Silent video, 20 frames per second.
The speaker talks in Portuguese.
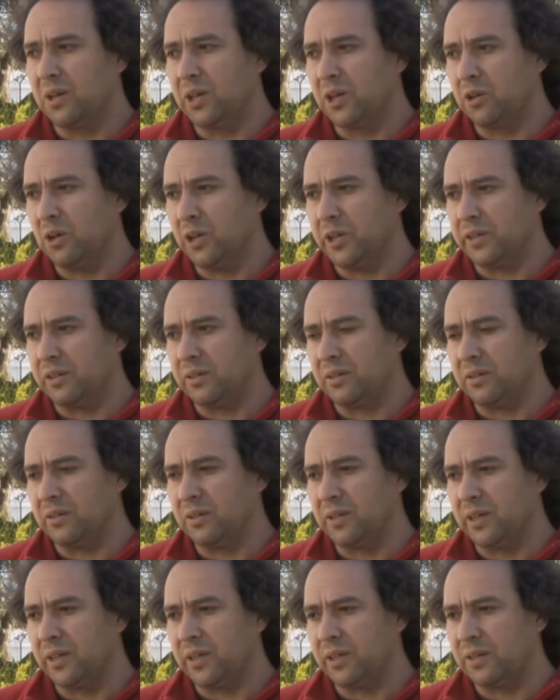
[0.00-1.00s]
Agora,
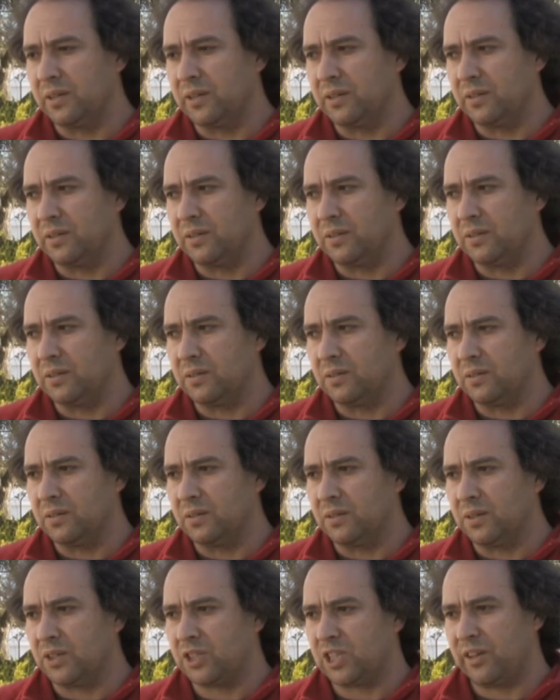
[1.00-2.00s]
eh,
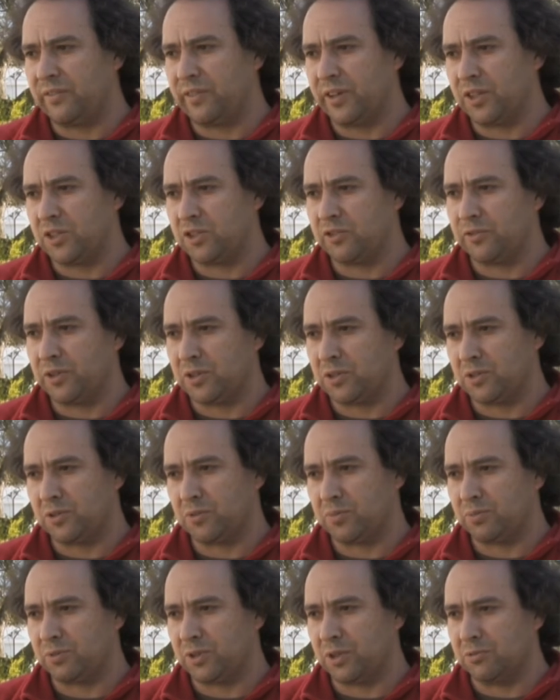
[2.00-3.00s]
que já várias
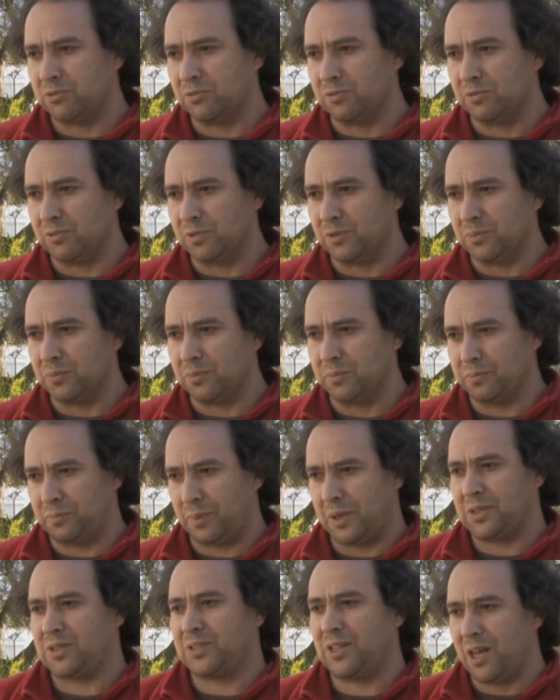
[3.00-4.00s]
vezes, portanto,
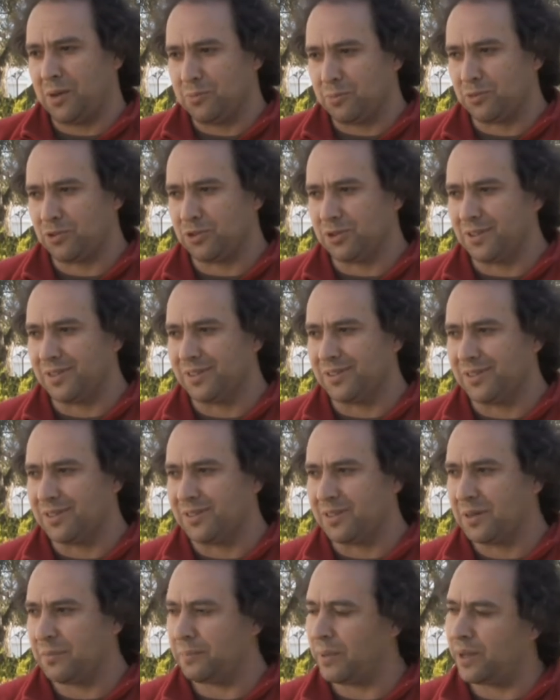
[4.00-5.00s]
pensámos,
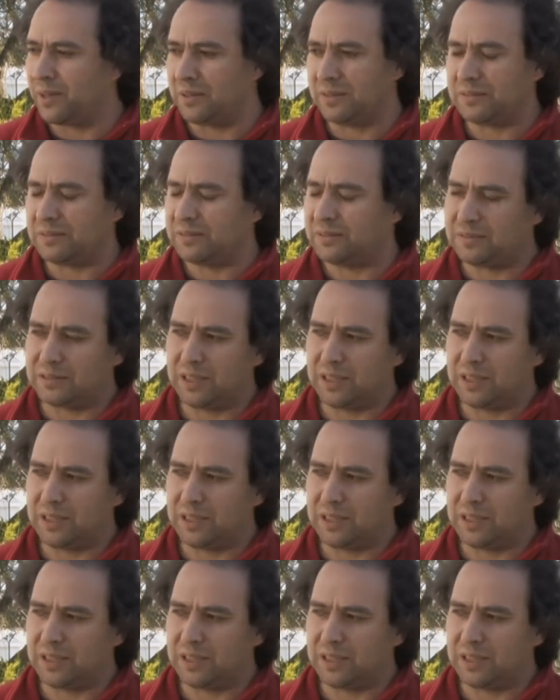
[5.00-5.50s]
eh, pá,